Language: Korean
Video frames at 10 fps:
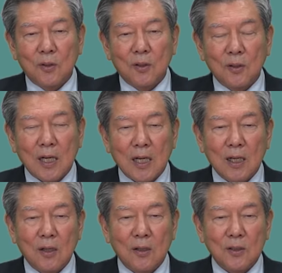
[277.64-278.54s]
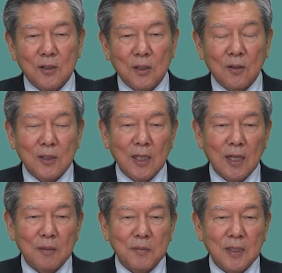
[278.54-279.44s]
어, 가까워진다고
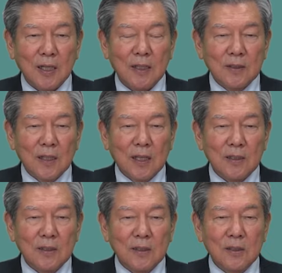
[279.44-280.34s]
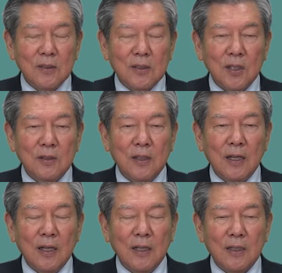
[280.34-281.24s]
생각합니다. 제가 그
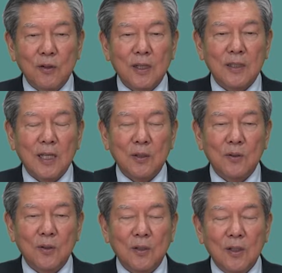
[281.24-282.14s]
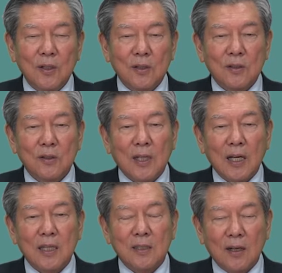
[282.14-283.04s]
최근에 우연한 계기로 그
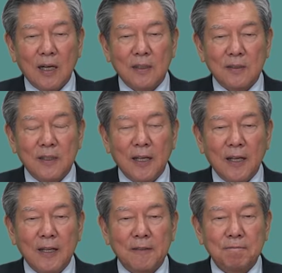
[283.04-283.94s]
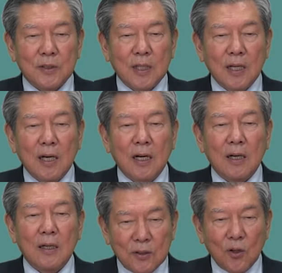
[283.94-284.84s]
당에 들어갔는데 제가
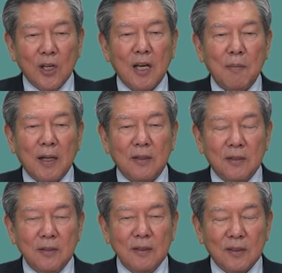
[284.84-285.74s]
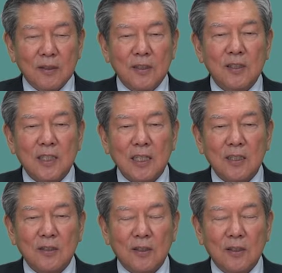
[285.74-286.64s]
저에게 맞는 그 일을
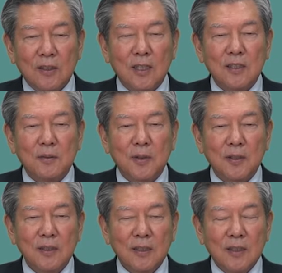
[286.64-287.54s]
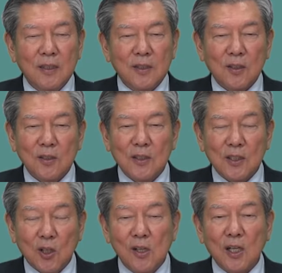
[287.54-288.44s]
찾아서 예를 들면은 저는 이제
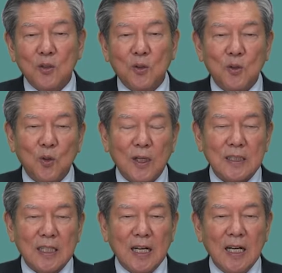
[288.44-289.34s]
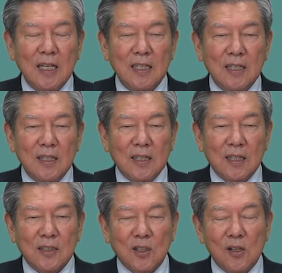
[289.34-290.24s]
전략 쪽을 좋아하니까
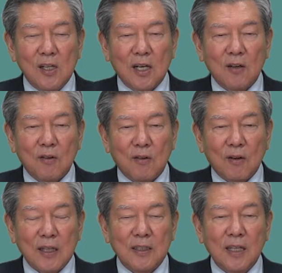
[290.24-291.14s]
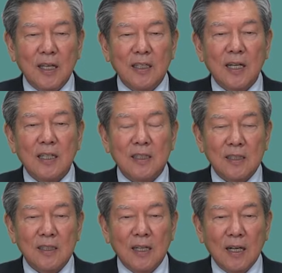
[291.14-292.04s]
아, 전략 관계에 내가
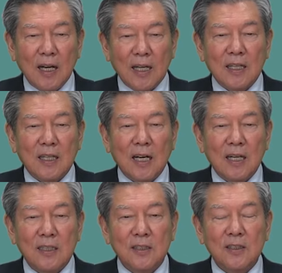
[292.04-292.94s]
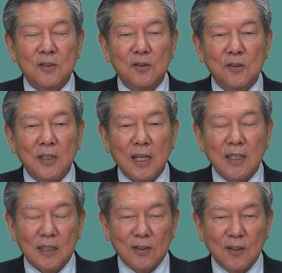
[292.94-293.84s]
일을 하겠다 이런 식으로
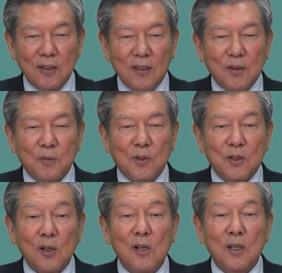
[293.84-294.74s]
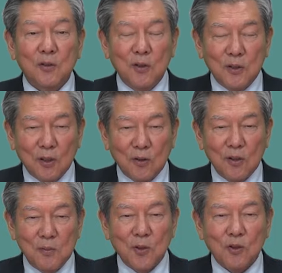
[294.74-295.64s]
얘기가 돼서 뭐 전략위원장으로
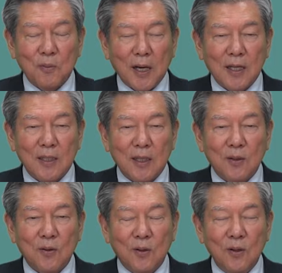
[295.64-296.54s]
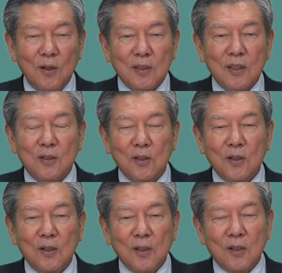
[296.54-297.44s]
임명도 받게 됐고 그래서
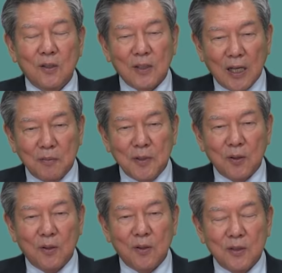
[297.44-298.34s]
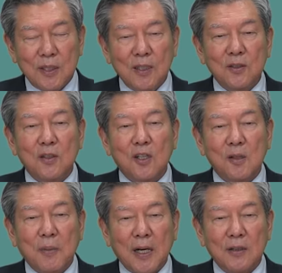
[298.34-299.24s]
어, 나름대로 제
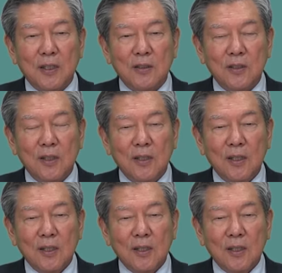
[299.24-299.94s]
능력을 발휘해서